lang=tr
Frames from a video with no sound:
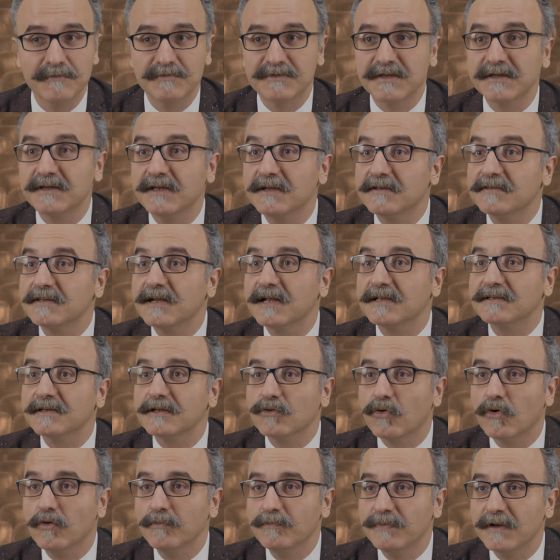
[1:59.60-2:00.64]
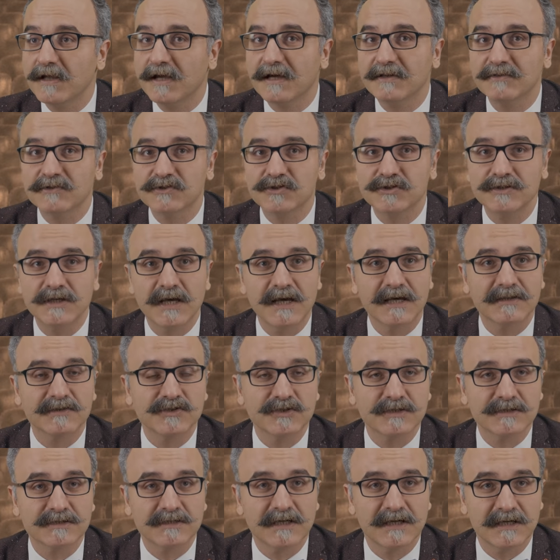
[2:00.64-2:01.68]
Mesela Yeni Zelandalı komple yanlış. Niye yanlış
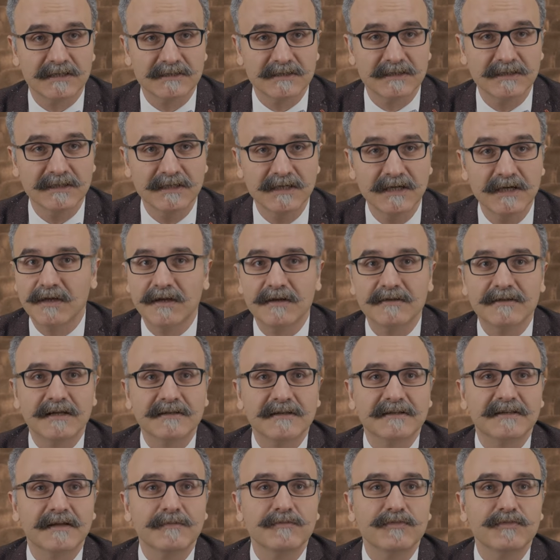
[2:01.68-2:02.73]
Yeni Zelandalı? Yeni Zelanda'da